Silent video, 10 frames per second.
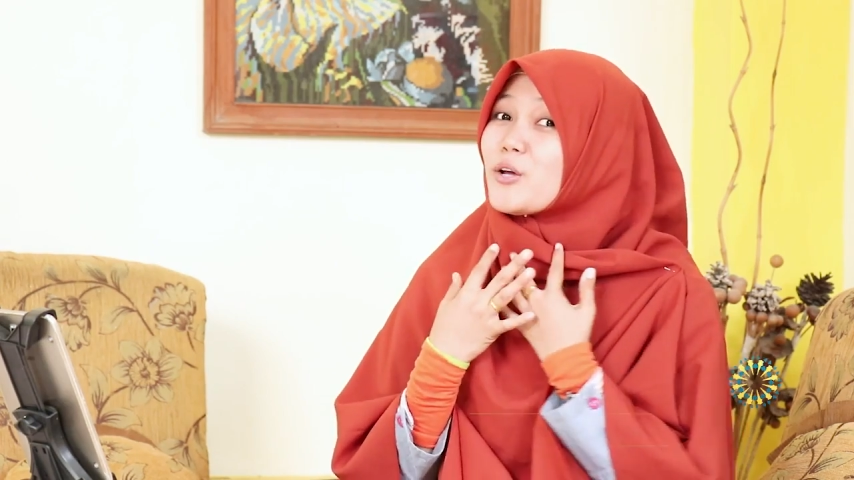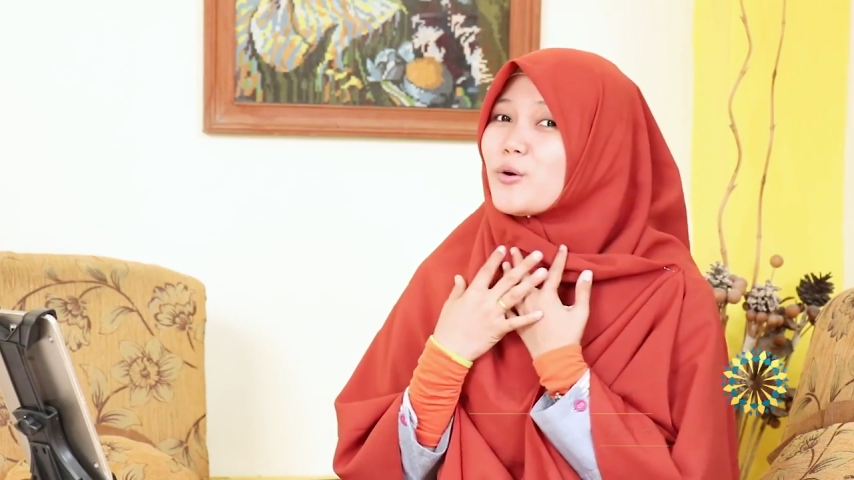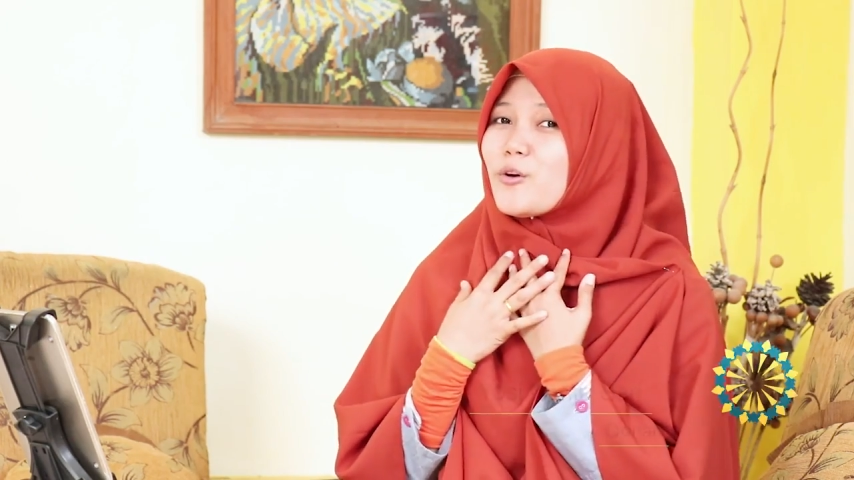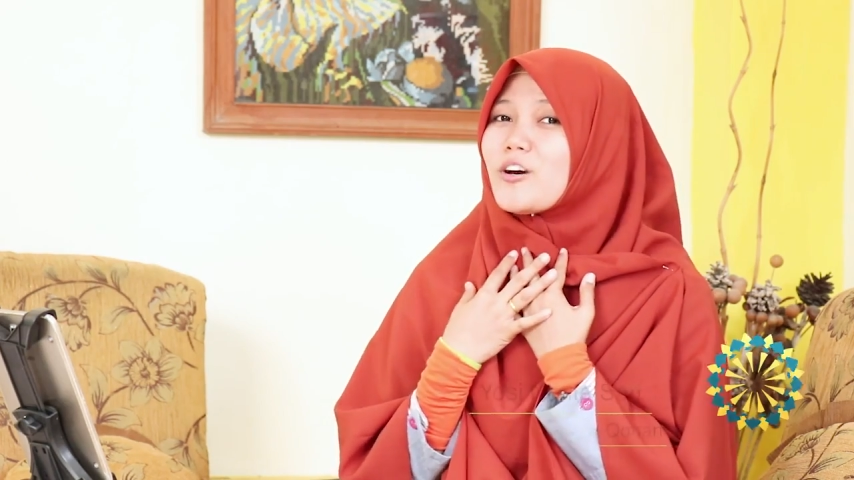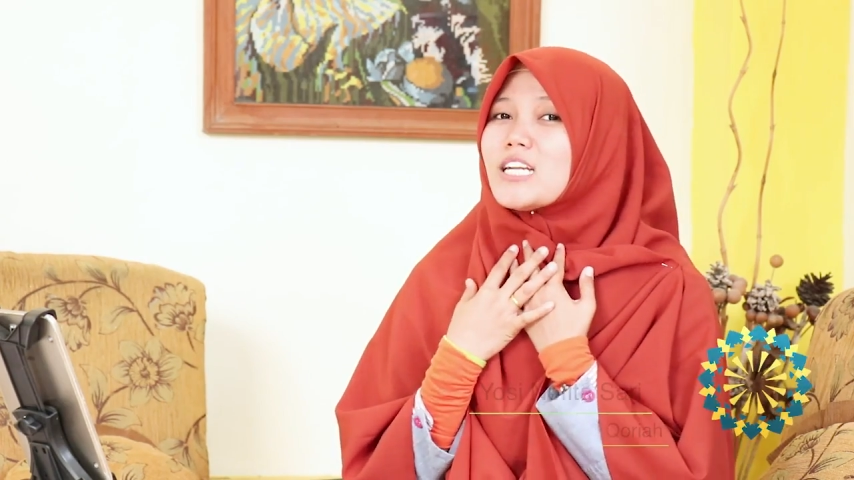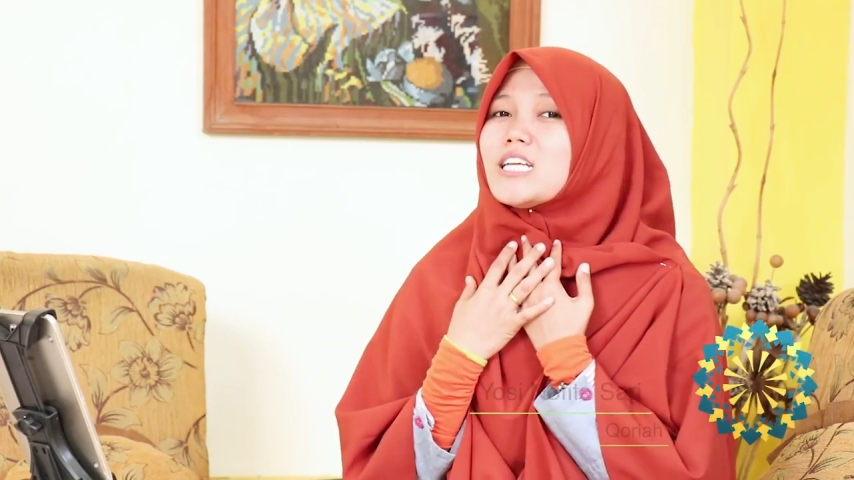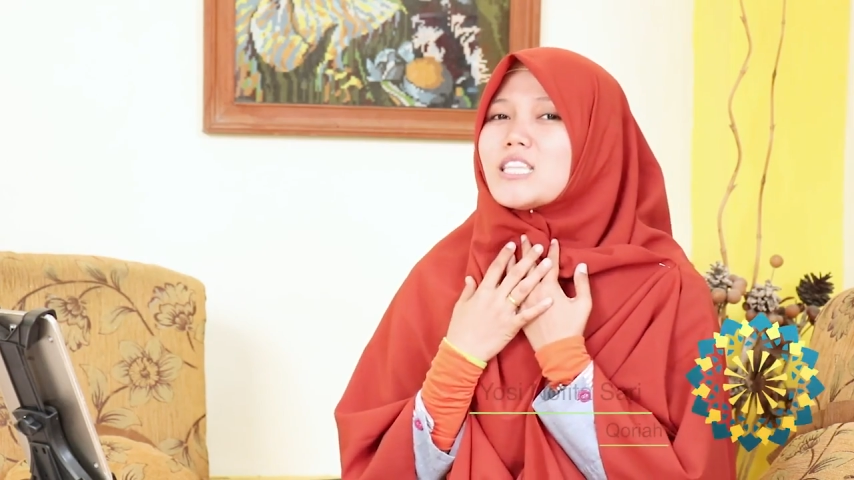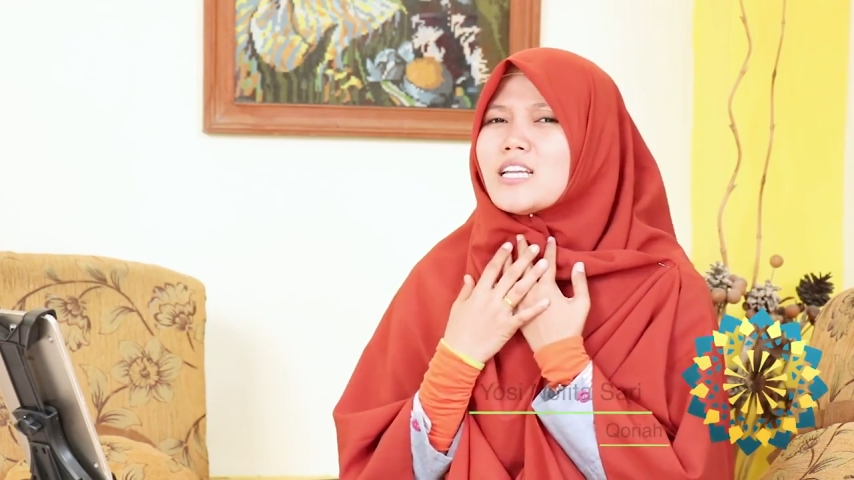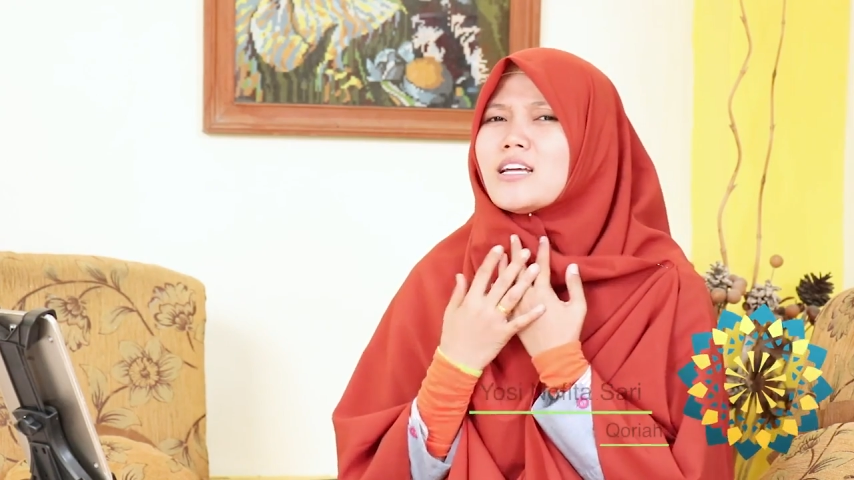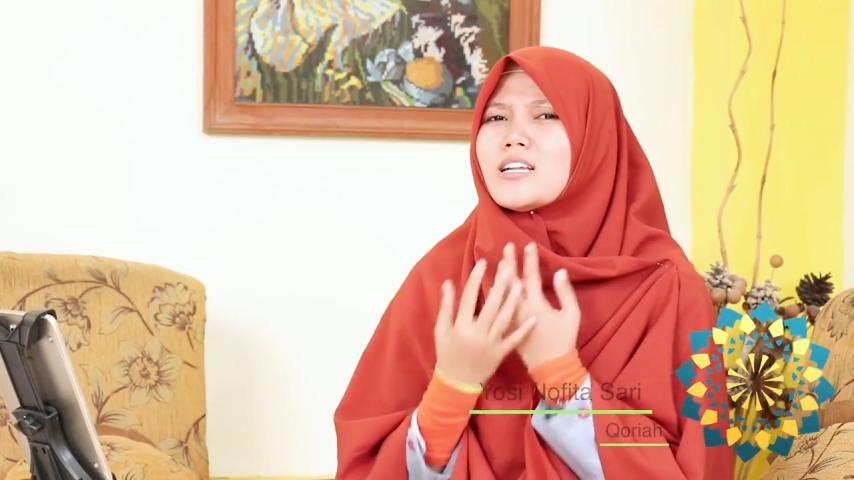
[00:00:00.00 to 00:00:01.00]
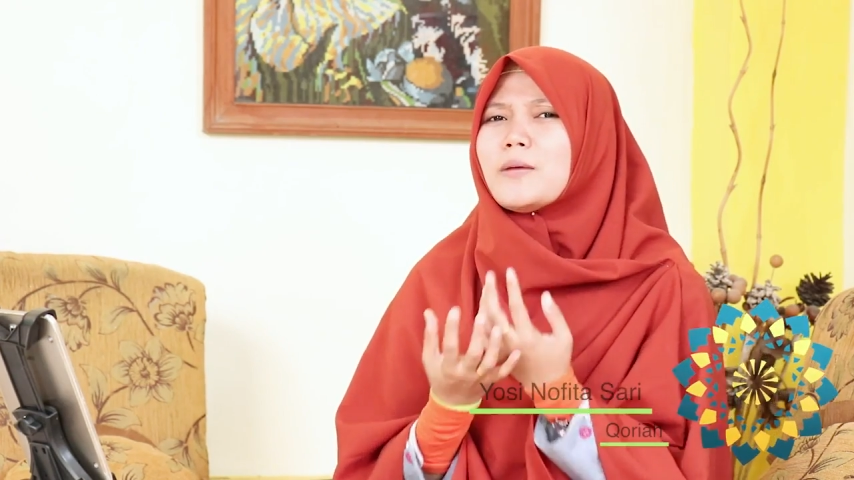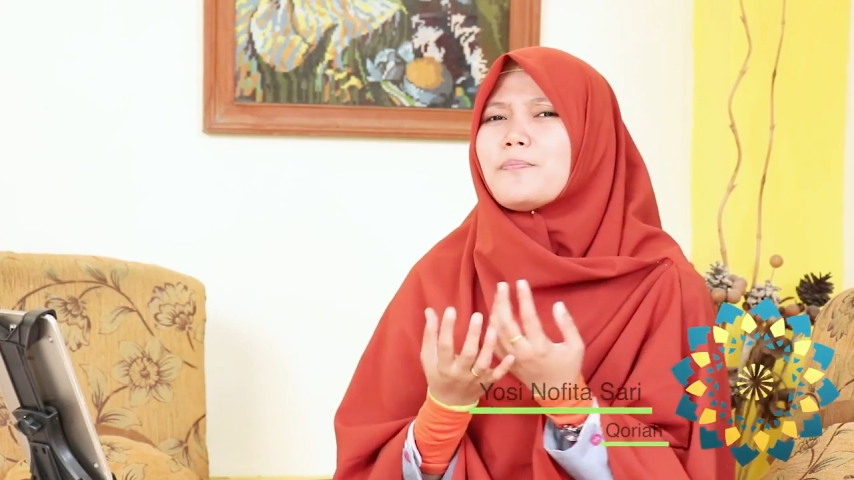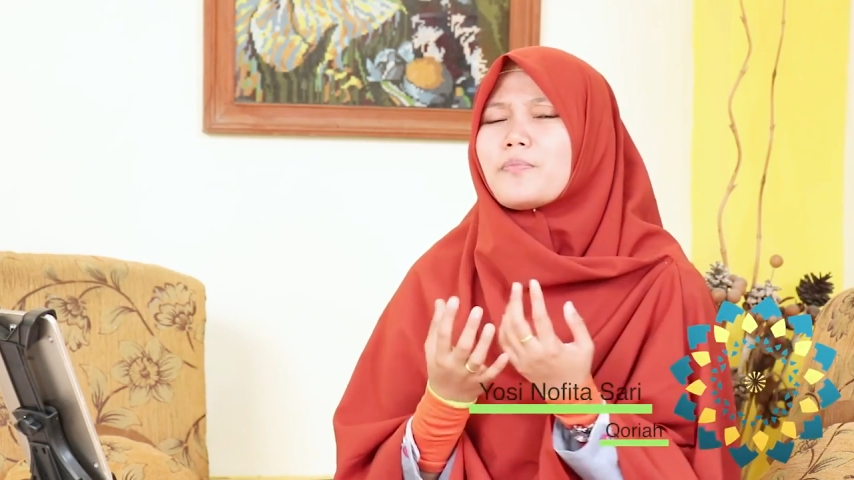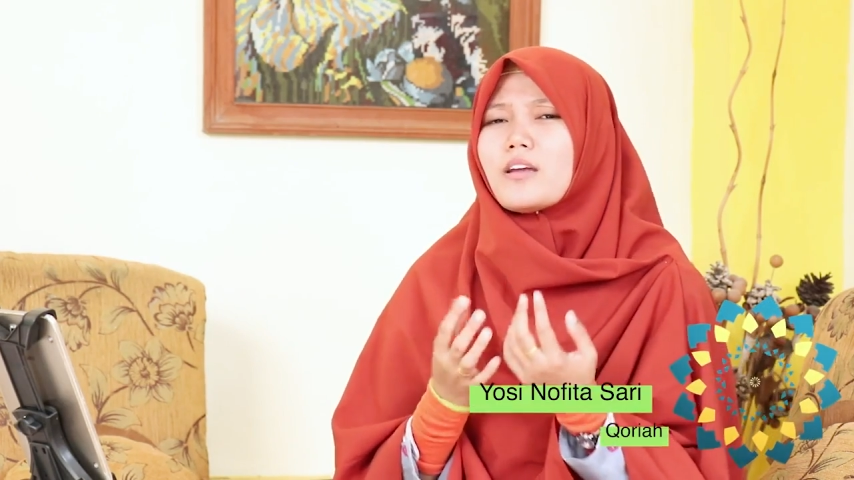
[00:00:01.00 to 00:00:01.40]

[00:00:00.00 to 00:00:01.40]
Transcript: tenggorokan kita dari